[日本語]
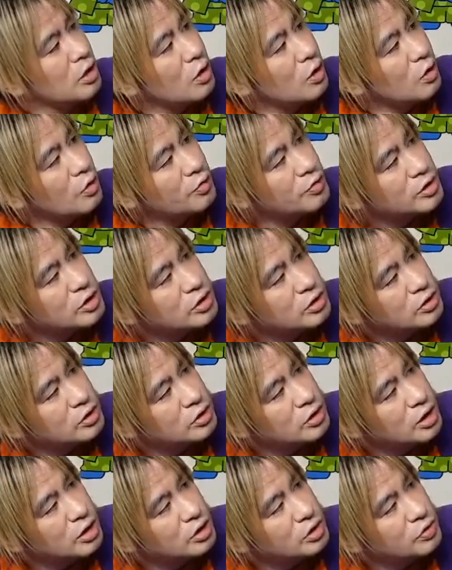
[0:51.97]
オフィス
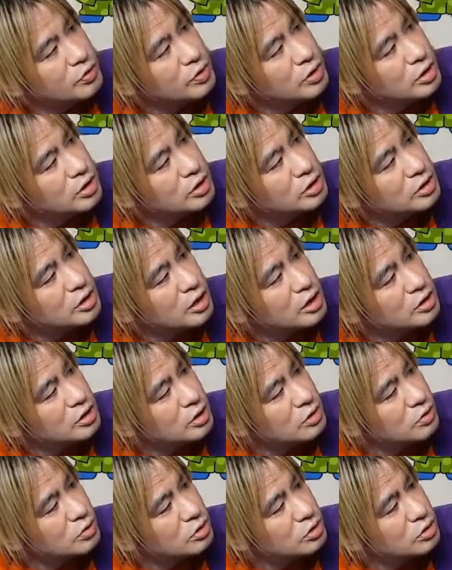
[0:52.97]
空間のウイルス対策を